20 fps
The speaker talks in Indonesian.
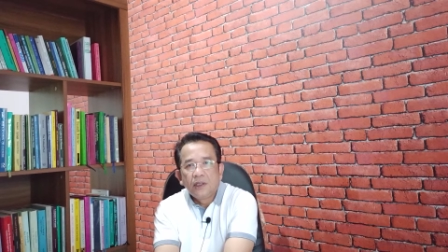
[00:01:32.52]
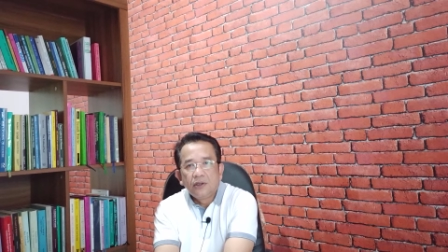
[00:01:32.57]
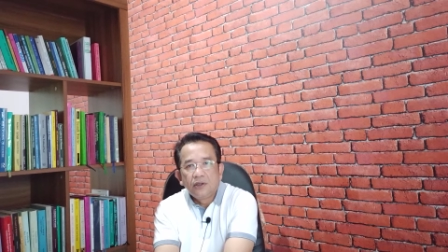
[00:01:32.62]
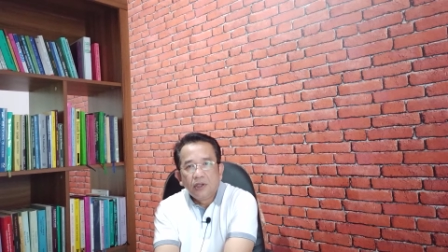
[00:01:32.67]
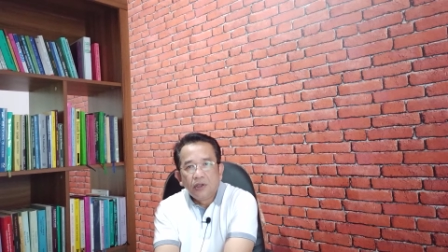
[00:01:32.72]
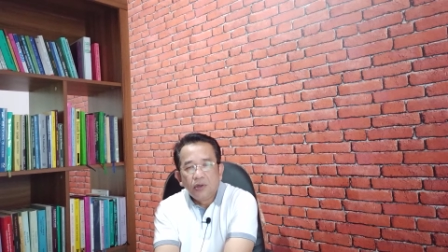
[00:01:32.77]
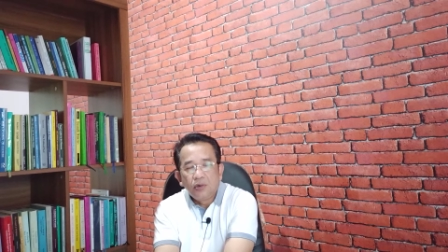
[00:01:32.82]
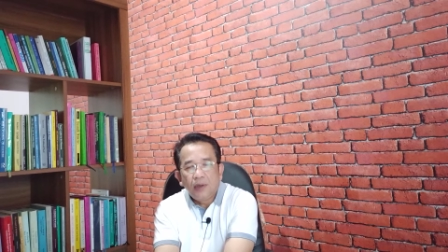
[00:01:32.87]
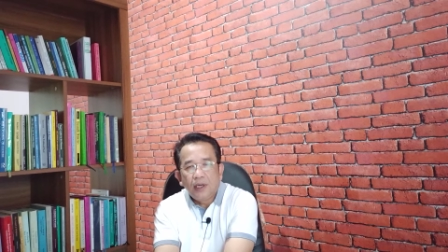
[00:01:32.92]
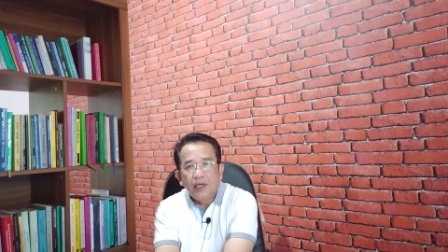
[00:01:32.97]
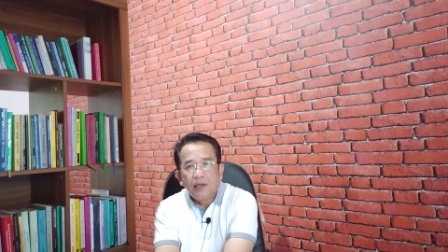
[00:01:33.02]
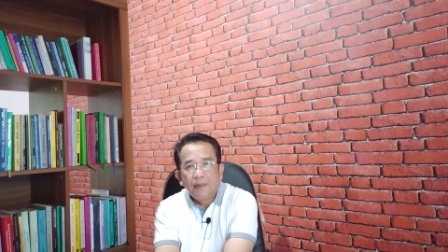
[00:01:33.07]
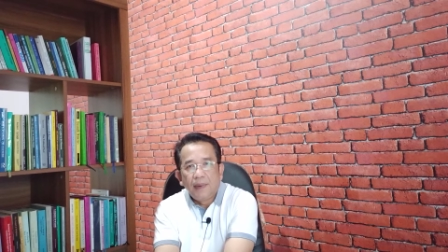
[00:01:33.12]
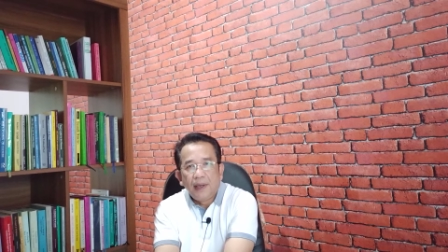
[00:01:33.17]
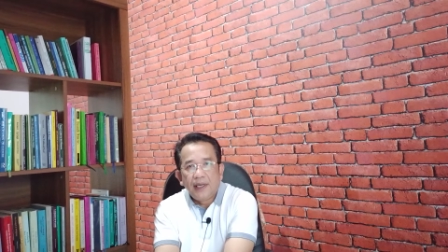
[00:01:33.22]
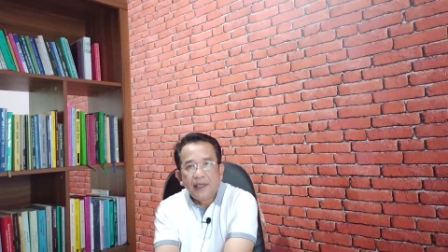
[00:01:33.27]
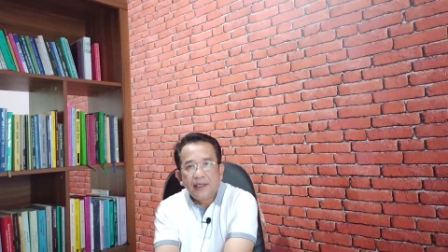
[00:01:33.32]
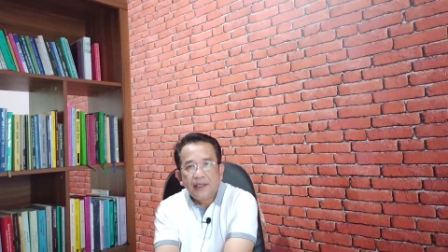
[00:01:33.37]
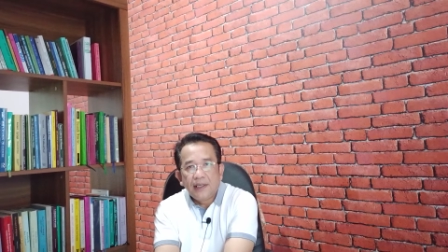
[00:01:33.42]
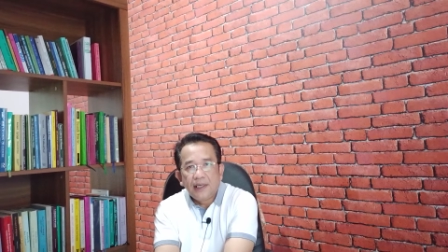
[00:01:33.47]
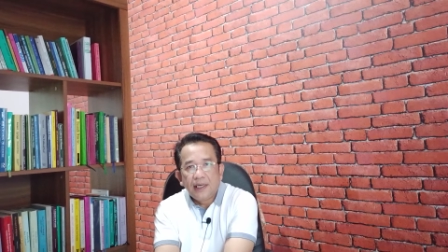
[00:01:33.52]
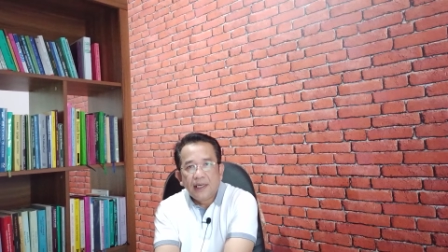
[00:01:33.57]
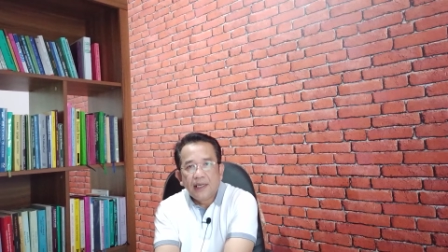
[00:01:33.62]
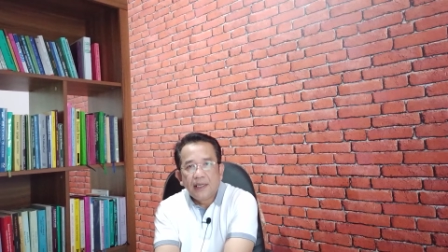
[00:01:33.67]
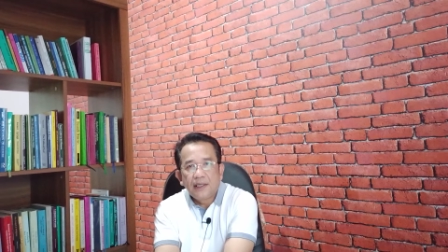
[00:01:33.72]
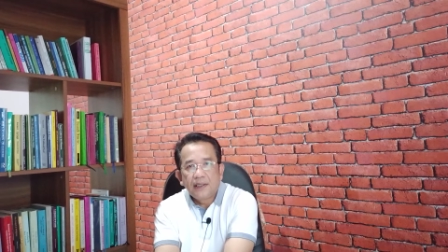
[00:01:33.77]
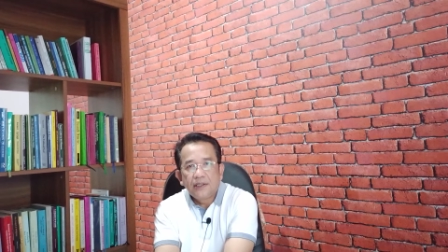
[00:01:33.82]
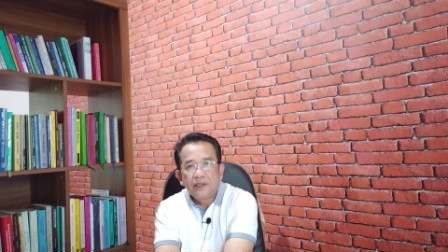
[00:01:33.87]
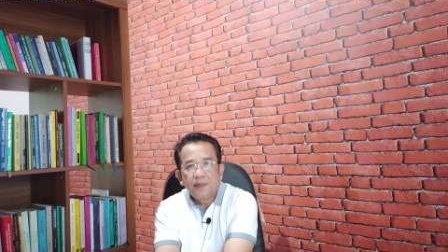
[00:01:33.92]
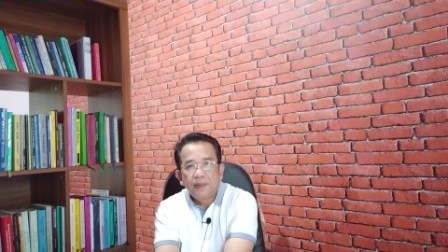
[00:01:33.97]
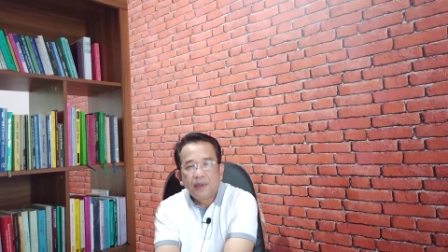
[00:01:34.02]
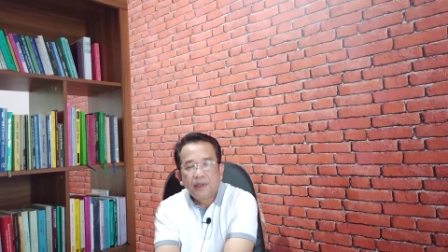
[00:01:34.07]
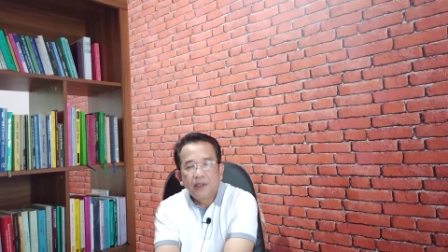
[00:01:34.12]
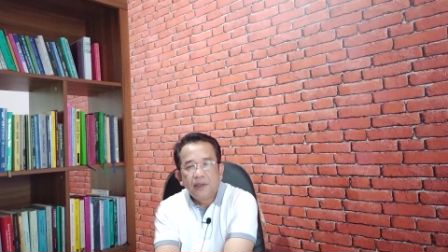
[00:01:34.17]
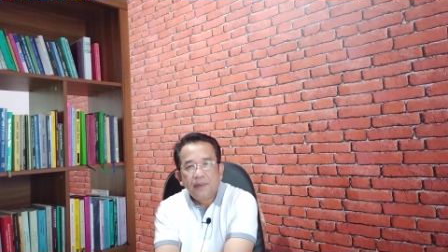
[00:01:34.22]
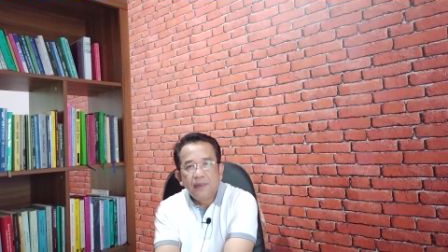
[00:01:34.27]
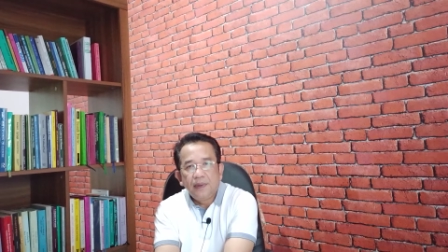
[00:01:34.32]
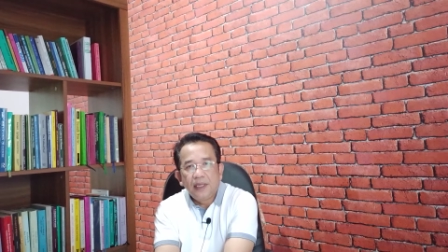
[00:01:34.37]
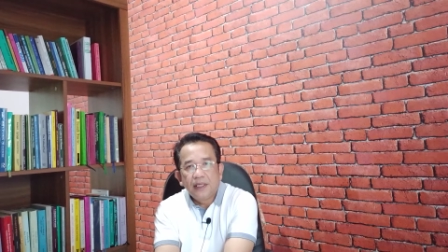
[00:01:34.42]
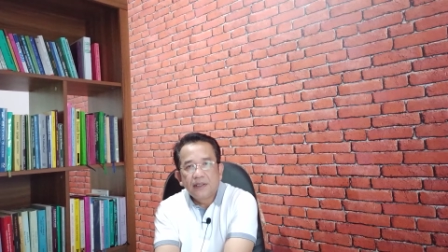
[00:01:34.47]
Tentu ada baiknya
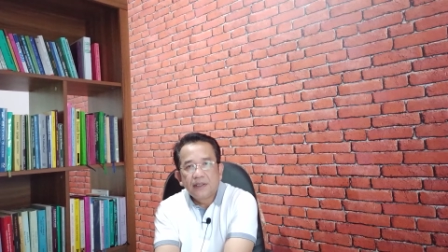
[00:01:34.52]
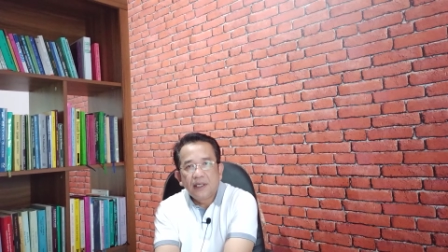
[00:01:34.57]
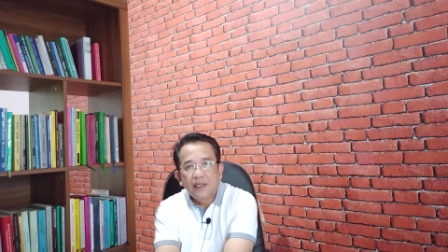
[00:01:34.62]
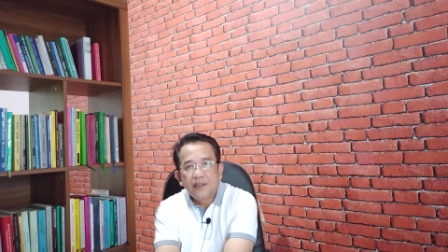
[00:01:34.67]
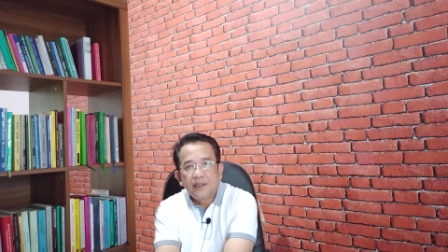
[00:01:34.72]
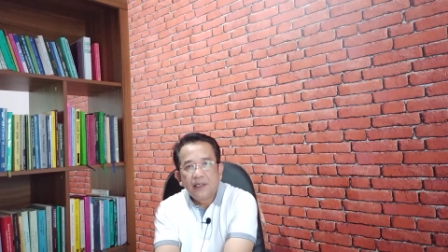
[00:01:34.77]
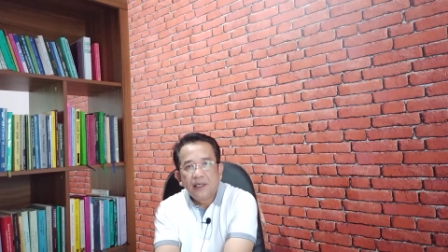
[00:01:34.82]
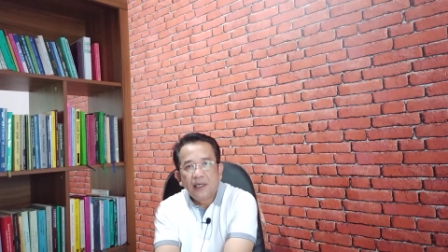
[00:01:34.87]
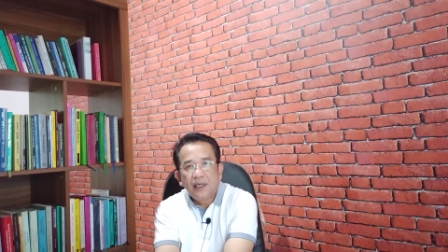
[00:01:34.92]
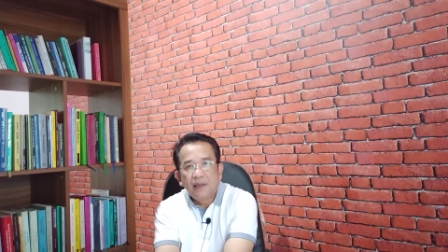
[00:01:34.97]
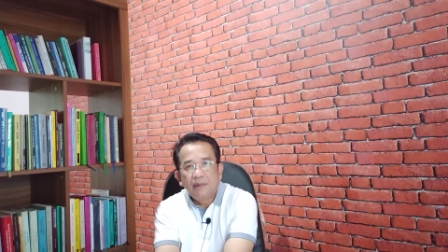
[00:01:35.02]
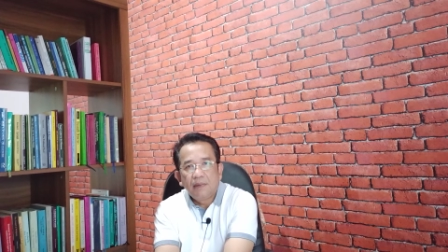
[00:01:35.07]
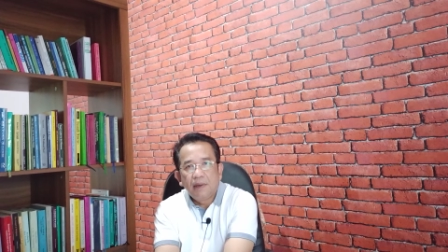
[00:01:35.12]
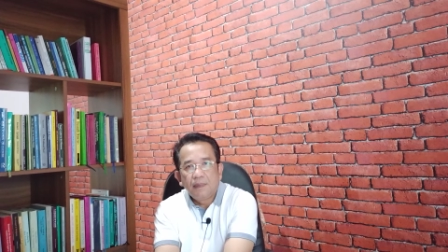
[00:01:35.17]
seperti biasanya